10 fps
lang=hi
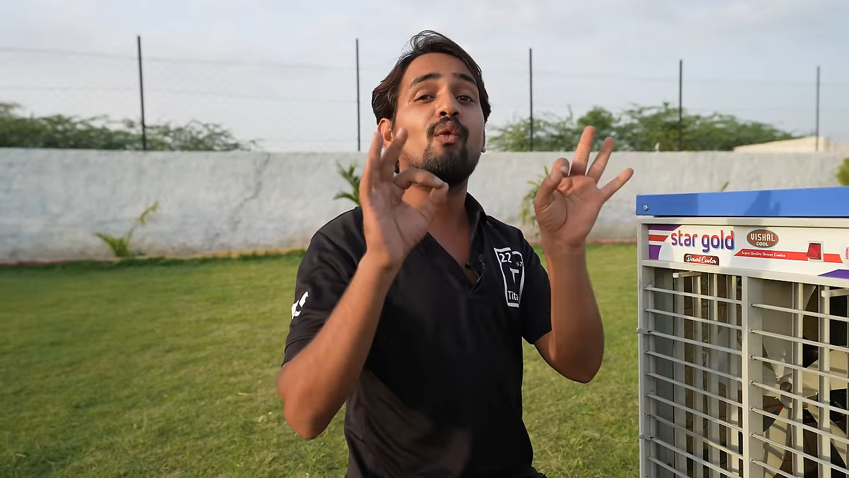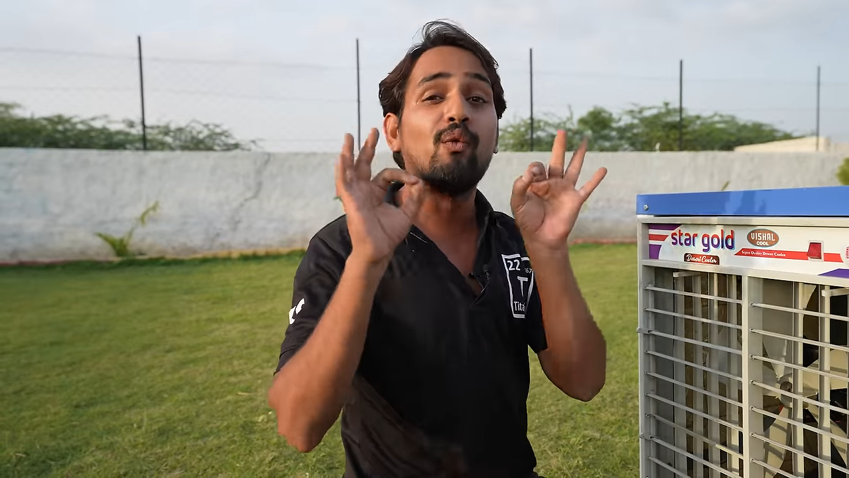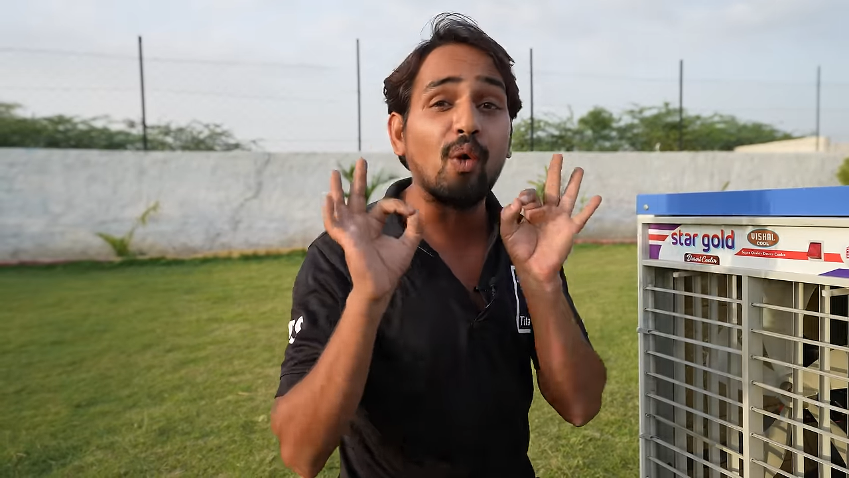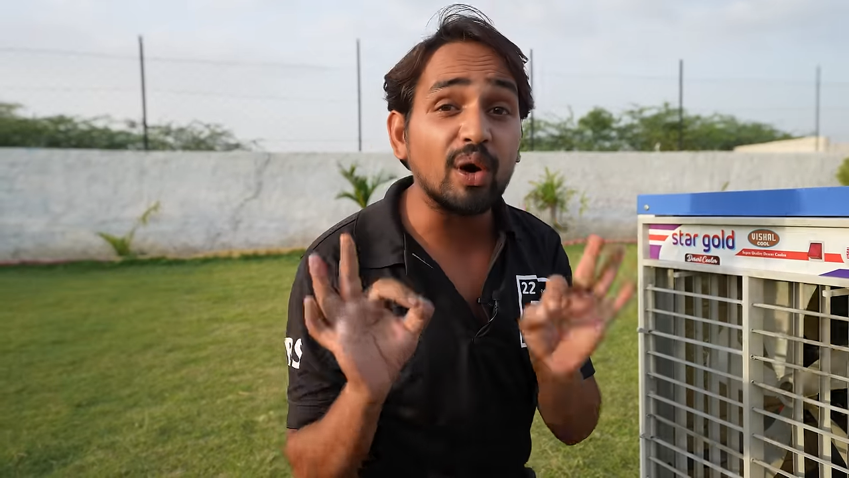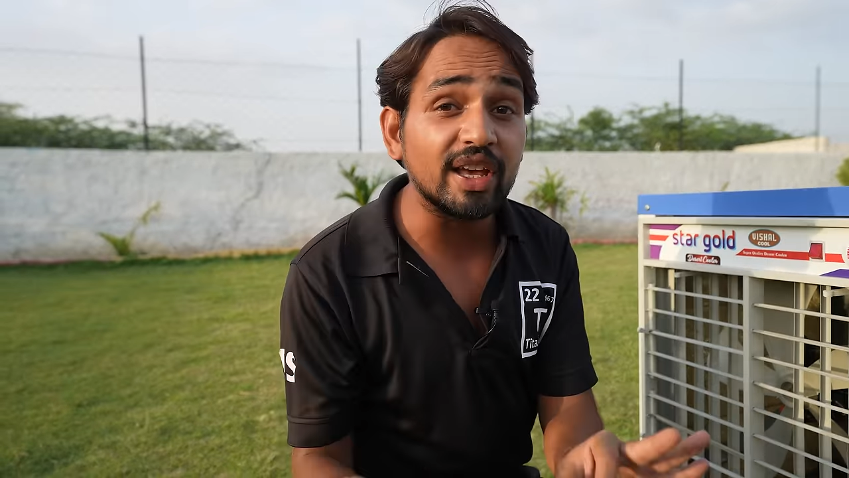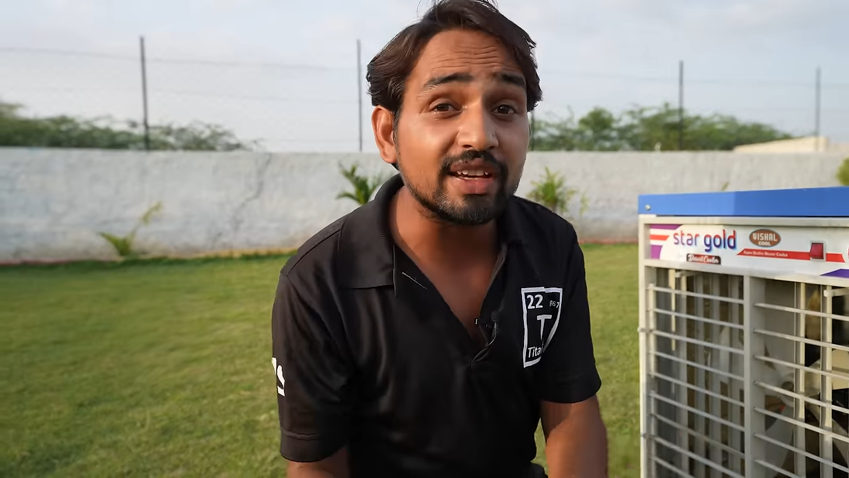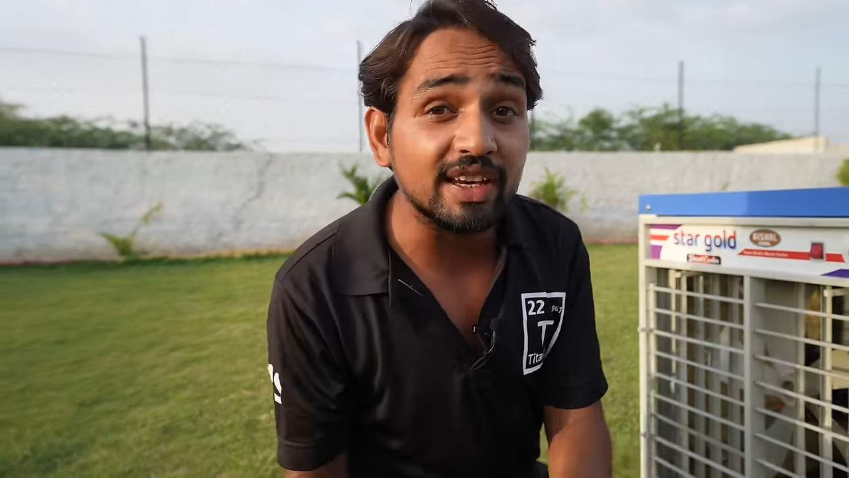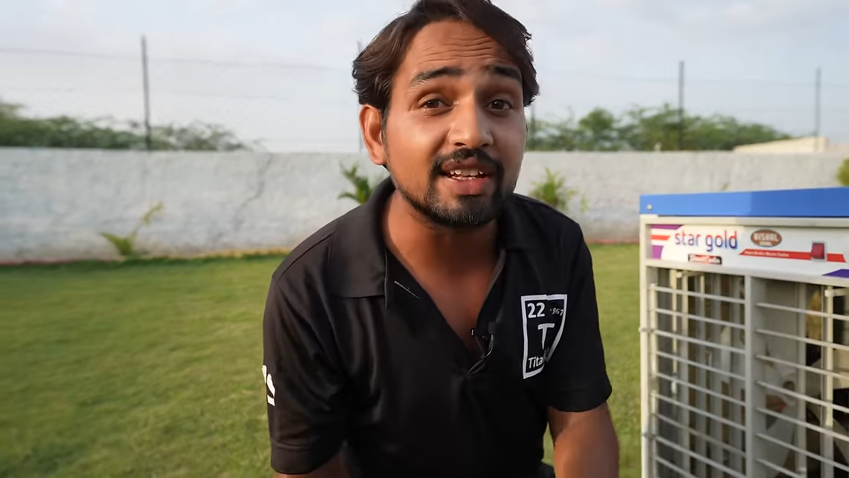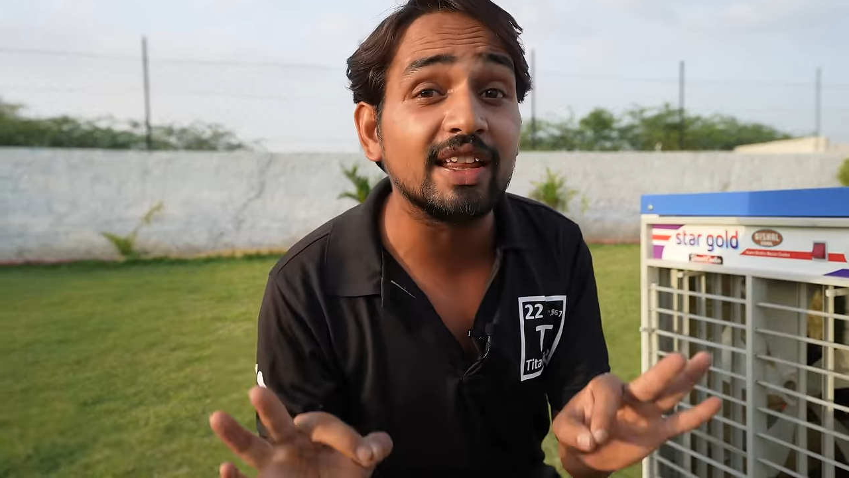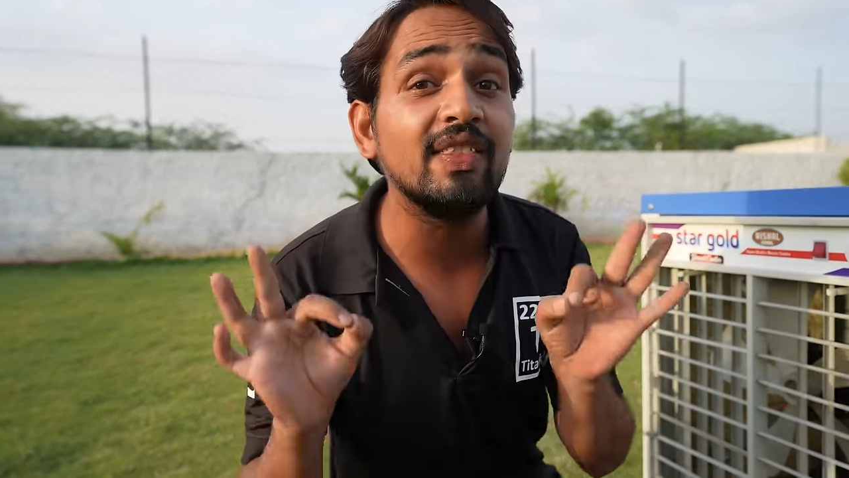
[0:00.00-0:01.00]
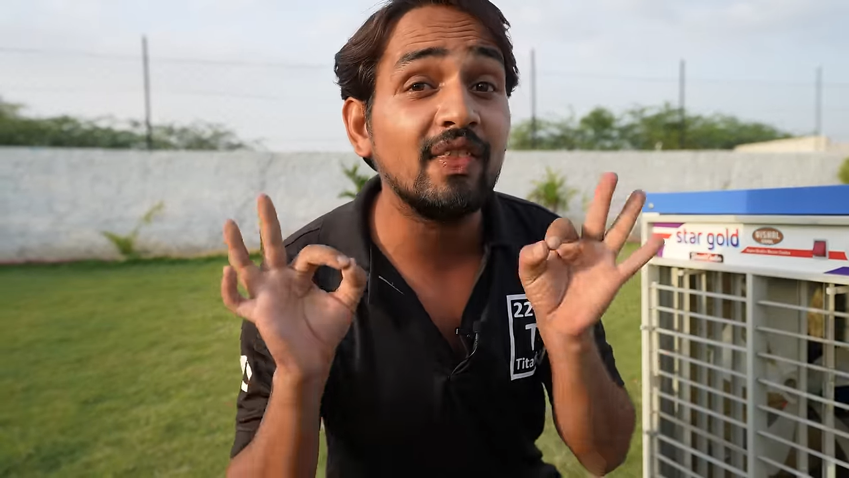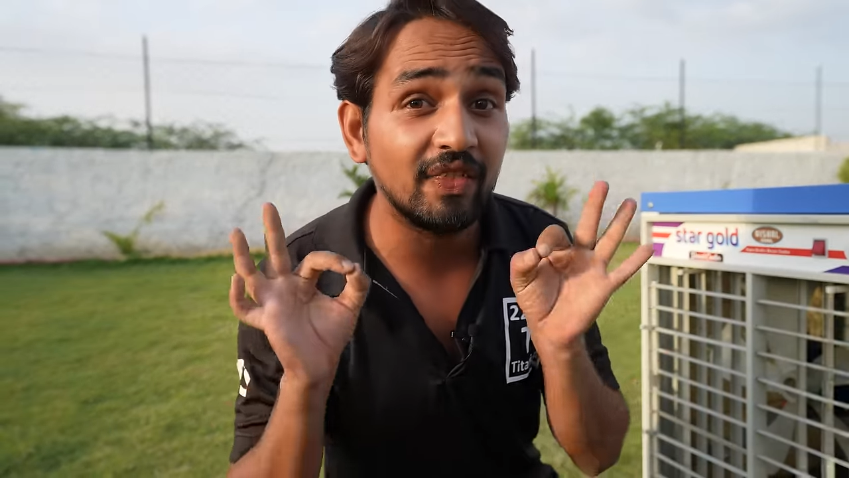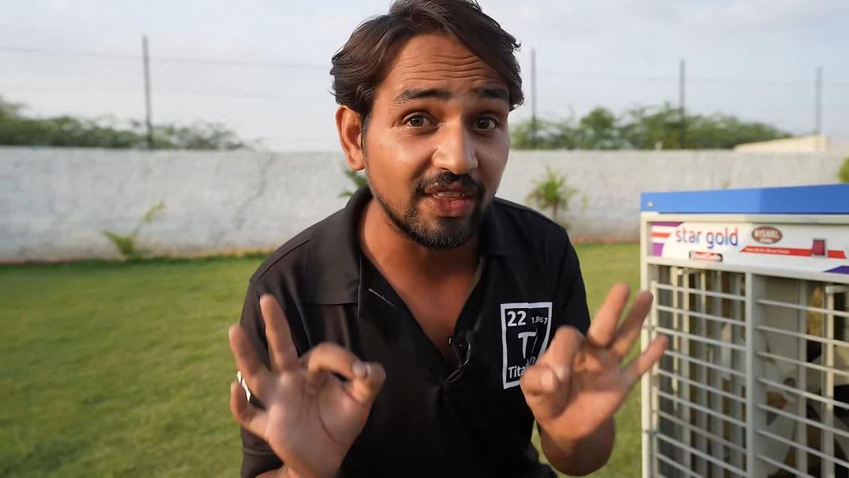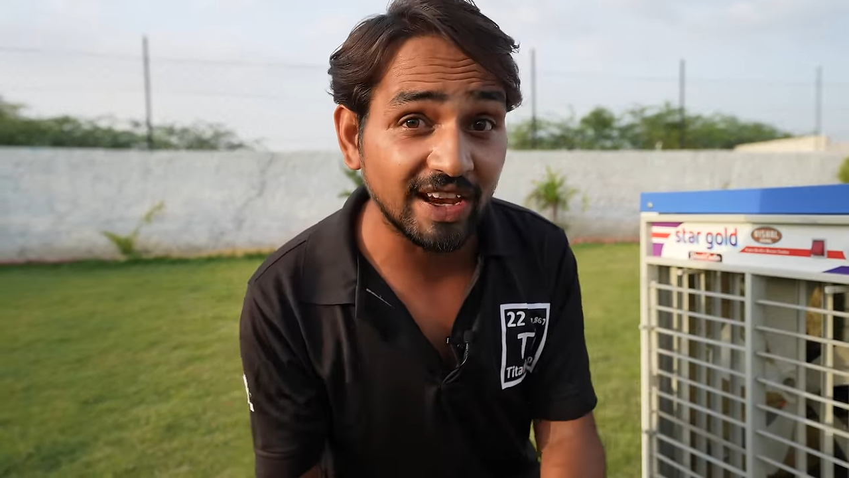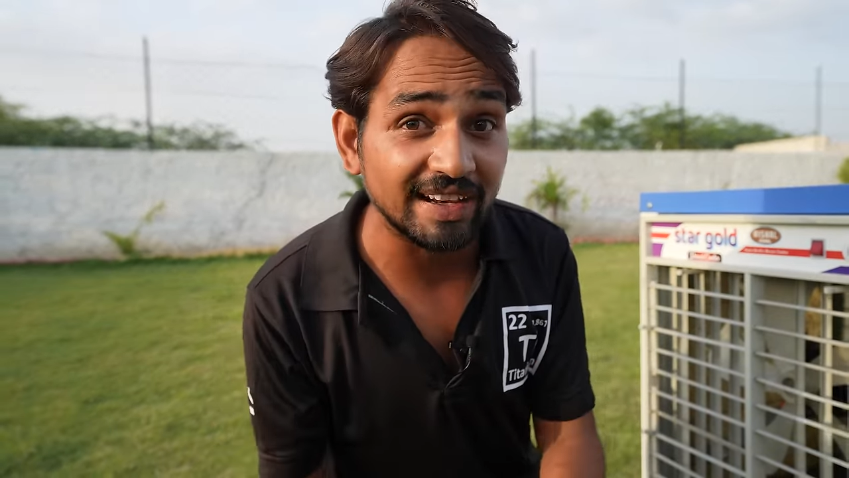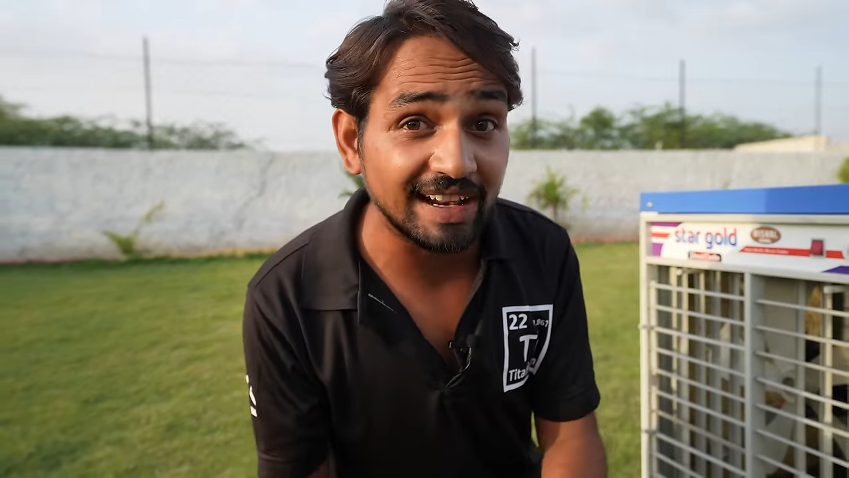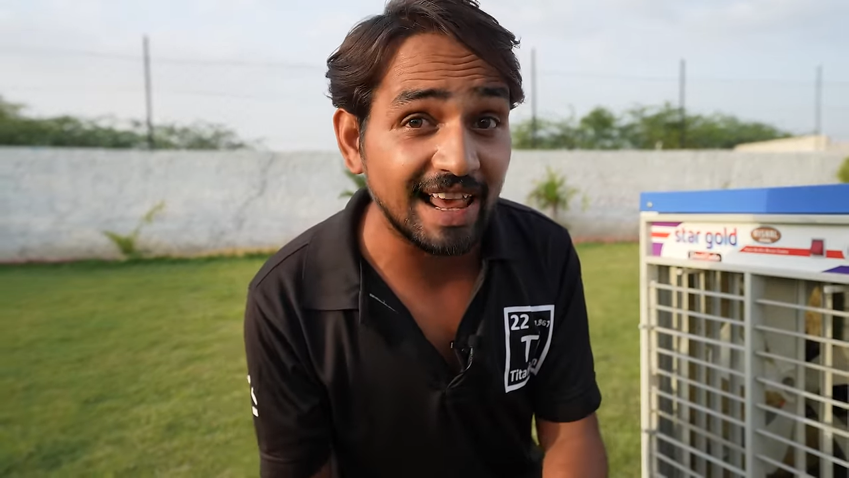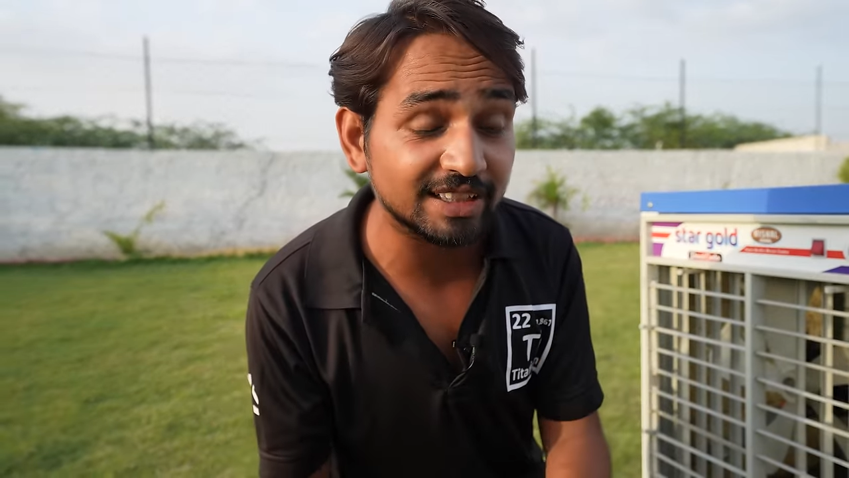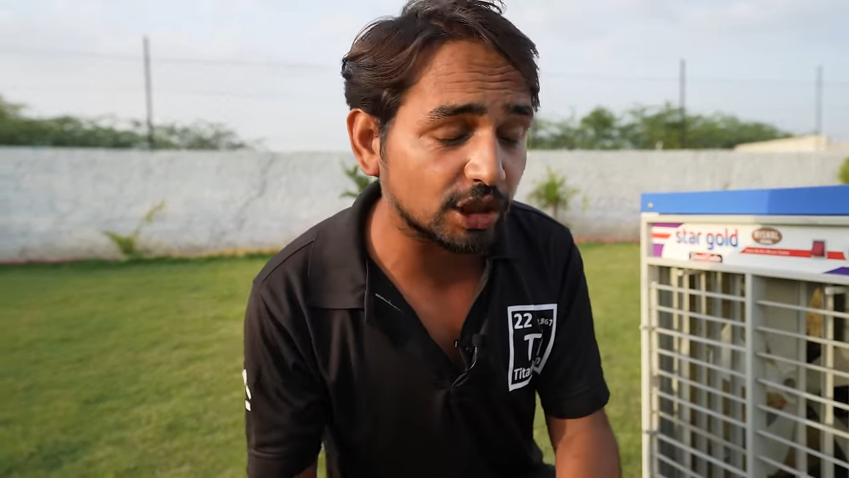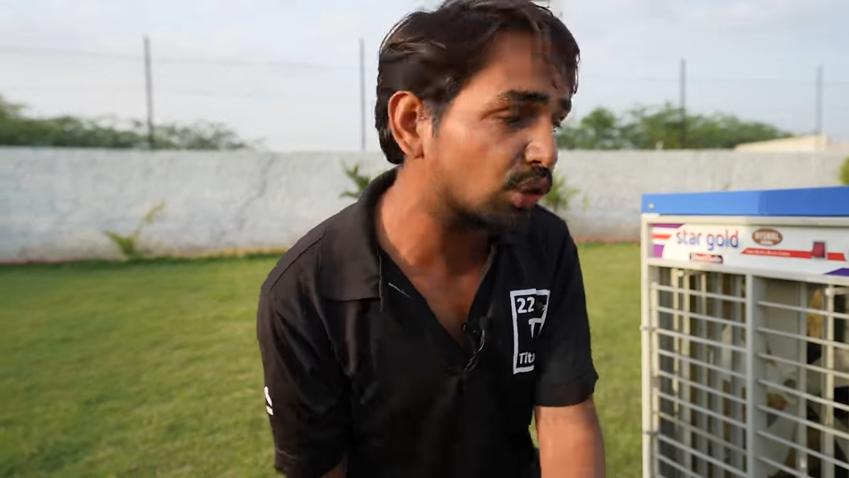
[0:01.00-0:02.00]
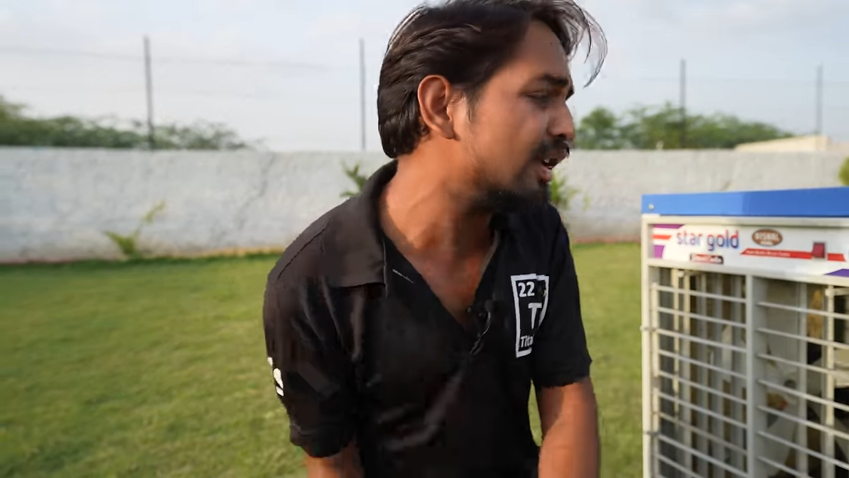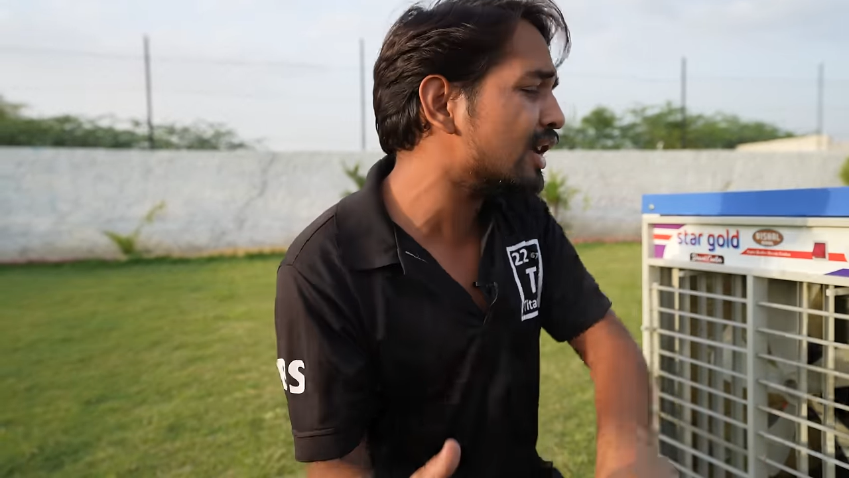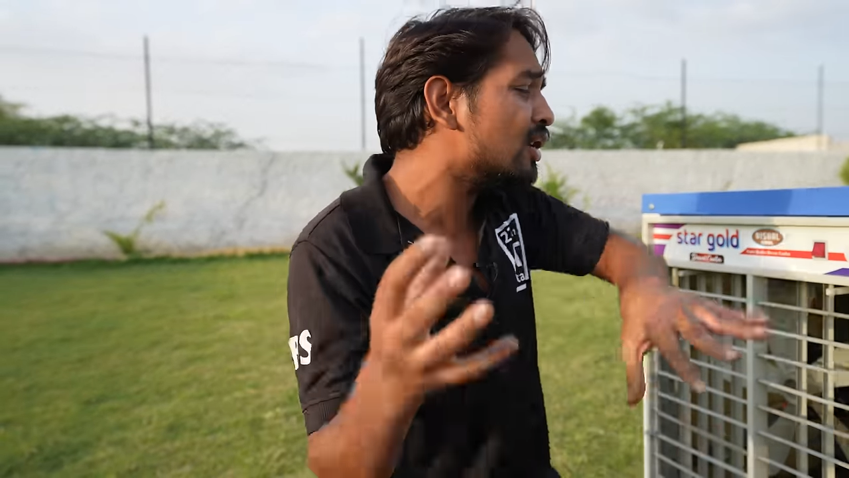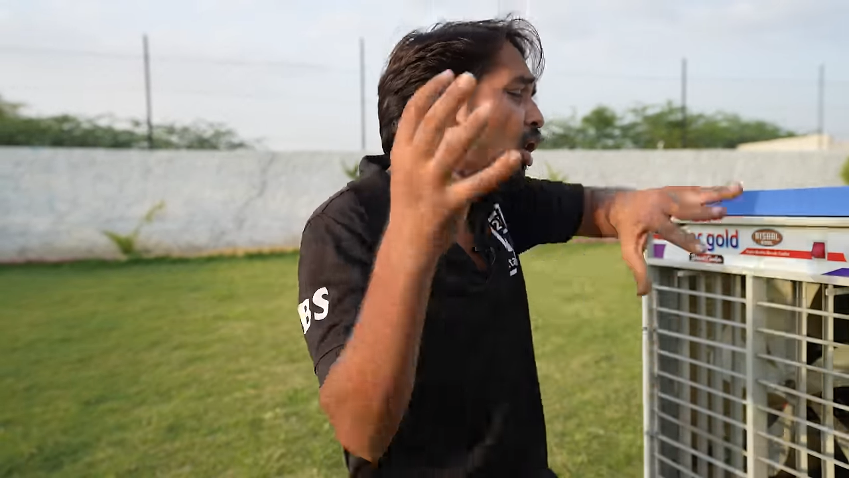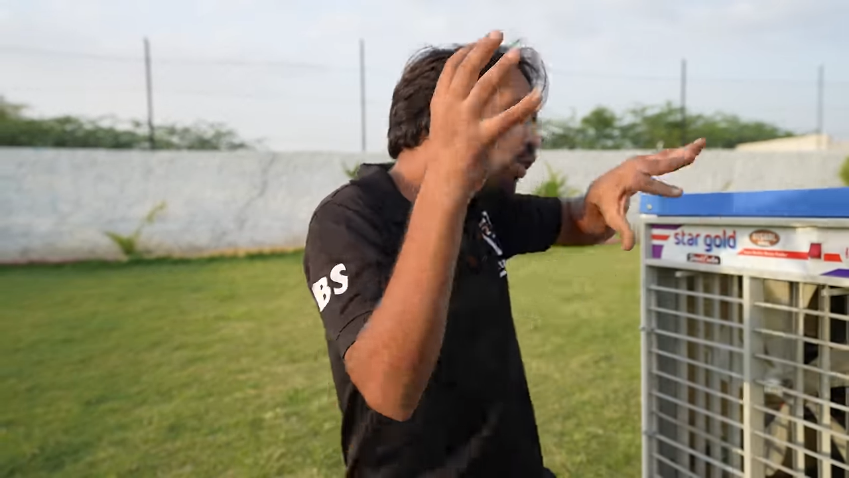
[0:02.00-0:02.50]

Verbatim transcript: वो यकीनन देखने लायक था तो कहीं यार